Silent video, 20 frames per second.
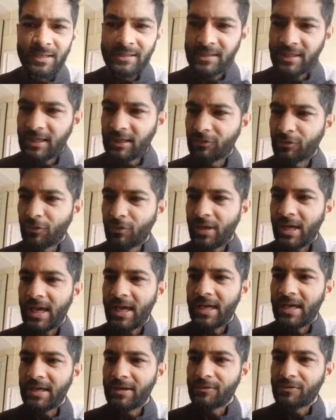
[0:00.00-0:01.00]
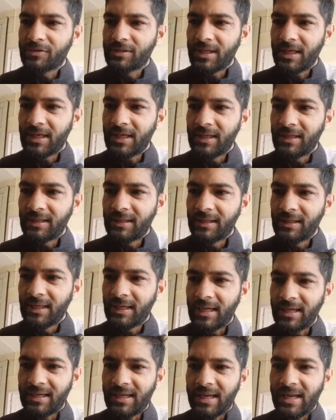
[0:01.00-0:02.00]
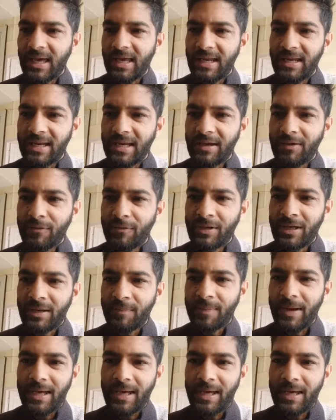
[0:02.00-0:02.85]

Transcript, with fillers: जी का दौरा है उसके निकल कर आ रही है उनकी